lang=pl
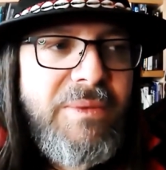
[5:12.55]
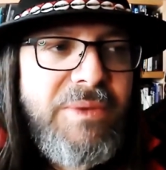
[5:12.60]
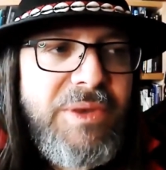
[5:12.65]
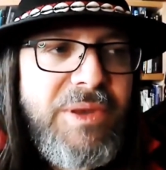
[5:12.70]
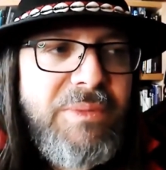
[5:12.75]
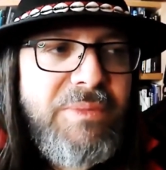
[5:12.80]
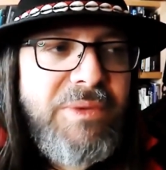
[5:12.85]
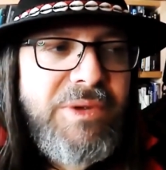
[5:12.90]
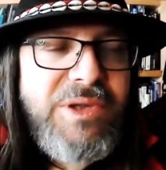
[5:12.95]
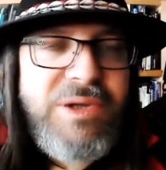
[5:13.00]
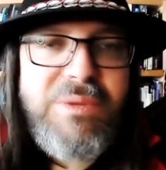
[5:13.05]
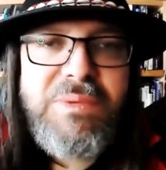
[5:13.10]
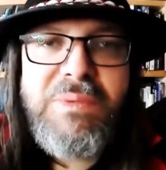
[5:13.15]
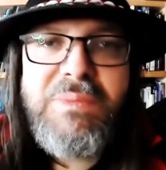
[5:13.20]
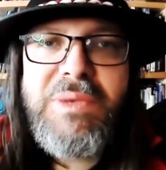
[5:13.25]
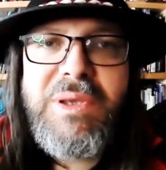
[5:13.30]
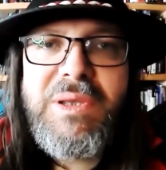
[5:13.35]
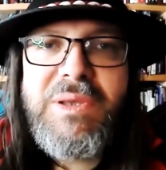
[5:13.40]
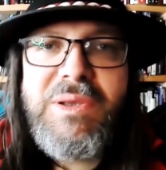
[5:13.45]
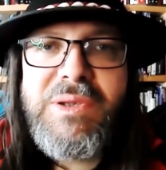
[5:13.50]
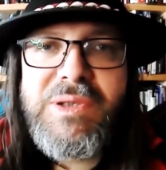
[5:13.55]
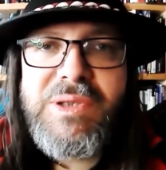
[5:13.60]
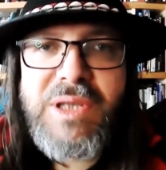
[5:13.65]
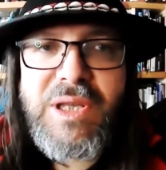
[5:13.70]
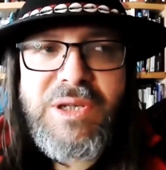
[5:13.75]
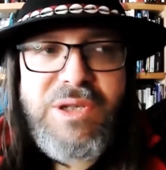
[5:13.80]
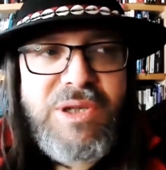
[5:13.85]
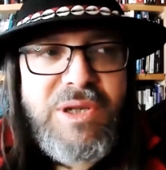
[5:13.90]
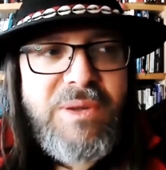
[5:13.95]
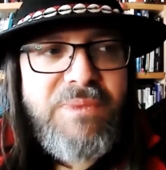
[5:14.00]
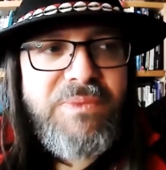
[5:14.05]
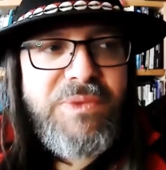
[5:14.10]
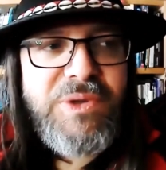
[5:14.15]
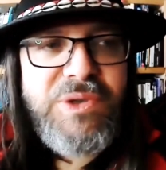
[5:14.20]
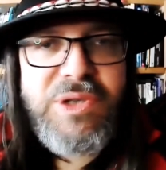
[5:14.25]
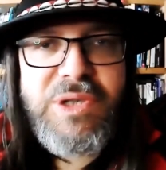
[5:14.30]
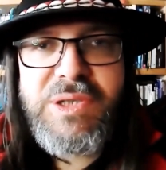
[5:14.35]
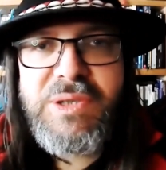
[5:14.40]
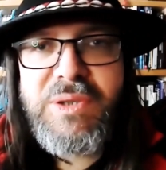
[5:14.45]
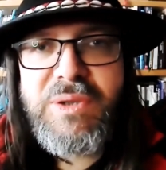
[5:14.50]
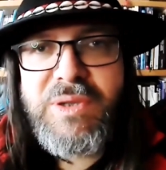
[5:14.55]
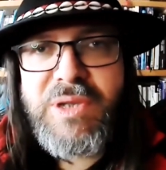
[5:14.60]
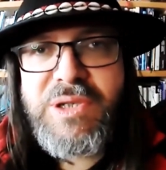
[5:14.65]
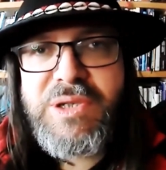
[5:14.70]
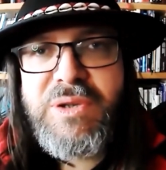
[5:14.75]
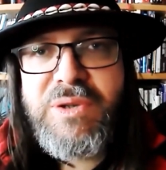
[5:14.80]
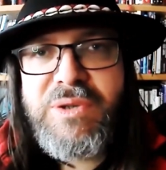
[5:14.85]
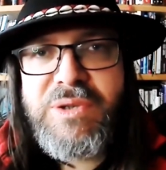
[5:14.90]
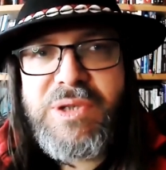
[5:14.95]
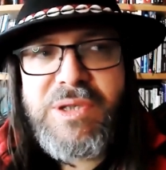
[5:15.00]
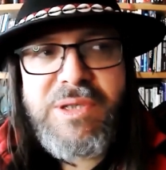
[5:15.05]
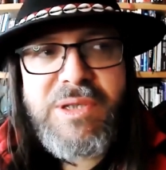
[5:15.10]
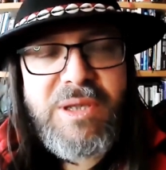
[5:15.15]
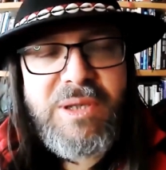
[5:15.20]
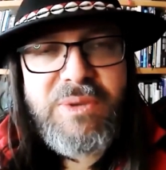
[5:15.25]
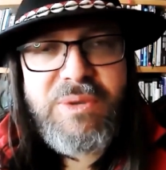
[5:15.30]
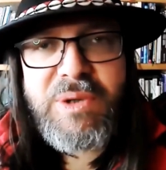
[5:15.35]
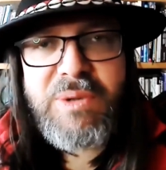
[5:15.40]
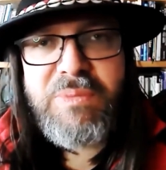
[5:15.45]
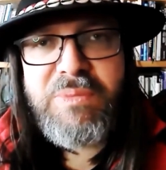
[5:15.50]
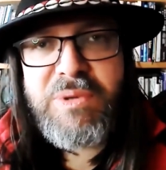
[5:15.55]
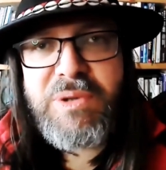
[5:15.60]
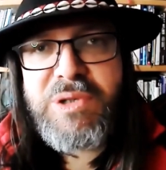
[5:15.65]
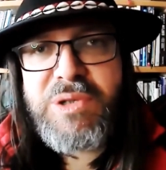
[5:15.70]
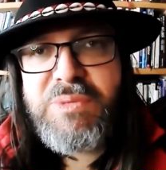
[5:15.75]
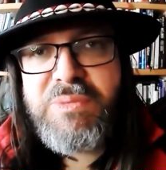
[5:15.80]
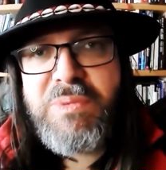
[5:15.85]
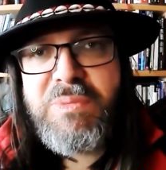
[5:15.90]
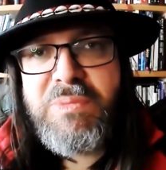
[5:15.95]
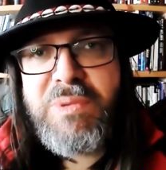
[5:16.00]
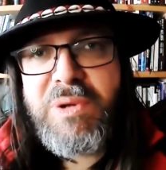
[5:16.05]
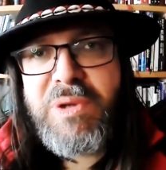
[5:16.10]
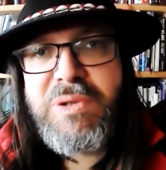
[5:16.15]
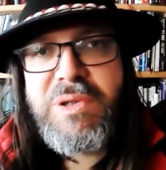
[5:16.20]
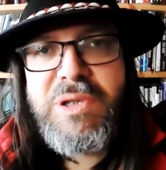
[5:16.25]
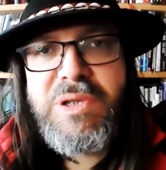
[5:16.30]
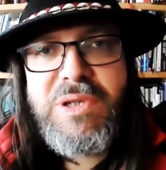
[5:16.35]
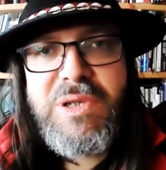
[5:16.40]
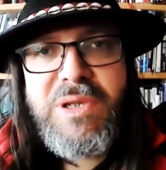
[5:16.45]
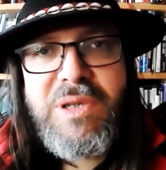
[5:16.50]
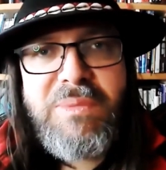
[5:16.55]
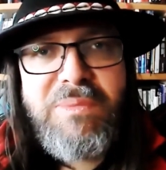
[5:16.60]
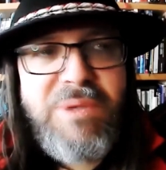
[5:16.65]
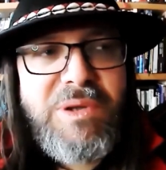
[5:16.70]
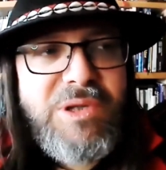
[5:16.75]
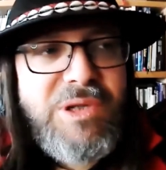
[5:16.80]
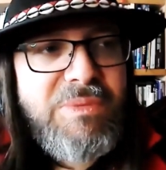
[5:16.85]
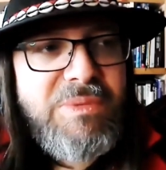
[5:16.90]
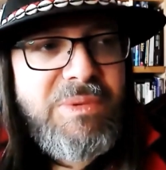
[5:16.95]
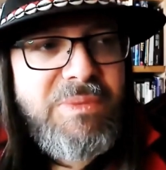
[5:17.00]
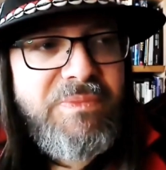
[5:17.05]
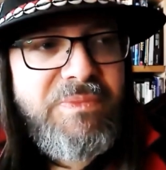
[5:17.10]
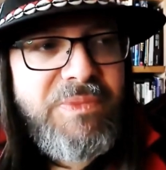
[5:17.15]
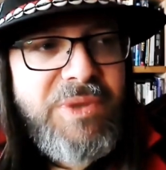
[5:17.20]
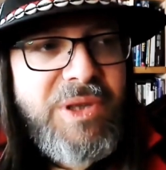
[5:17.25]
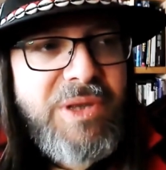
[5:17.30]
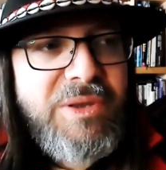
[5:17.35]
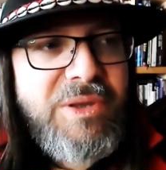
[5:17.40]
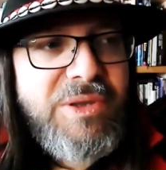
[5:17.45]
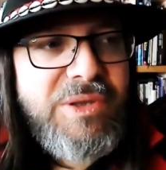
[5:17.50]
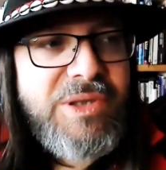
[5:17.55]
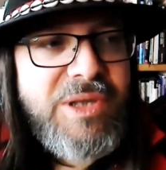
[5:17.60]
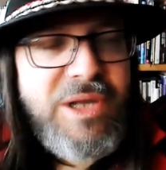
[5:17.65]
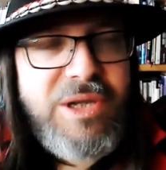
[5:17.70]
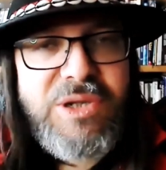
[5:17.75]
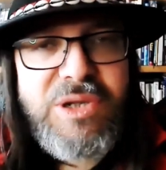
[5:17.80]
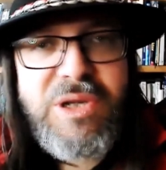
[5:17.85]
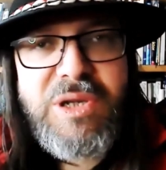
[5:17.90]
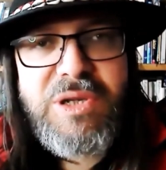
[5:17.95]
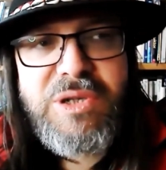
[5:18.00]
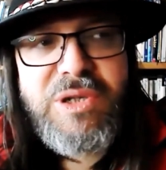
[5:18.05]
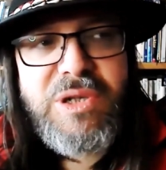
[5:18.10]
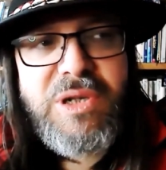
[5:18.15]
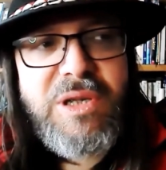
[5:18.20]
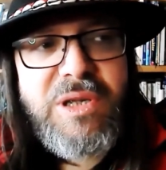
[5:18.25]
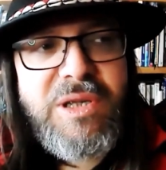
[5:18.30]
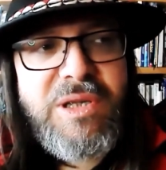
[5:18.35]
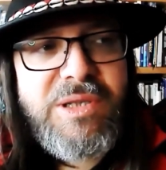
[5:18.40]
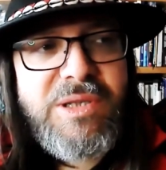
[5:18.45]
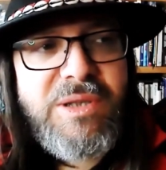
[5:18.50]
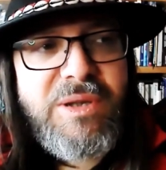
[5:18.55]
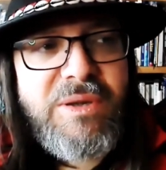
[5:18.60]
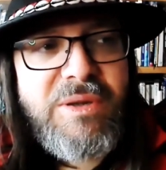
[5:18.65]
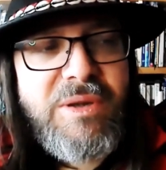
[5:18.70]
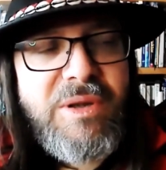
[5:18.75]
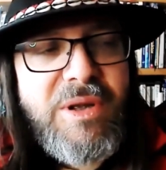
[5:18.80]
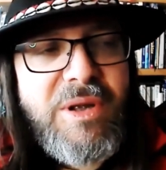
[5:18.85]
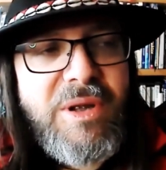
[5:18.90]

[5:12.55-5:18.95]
Nie powiedziałbym jednoznacznie, że jest to nasza ojczyzna, której powinniśmy bronić, i nie powiedziałbym jednoznacznie, że jest to,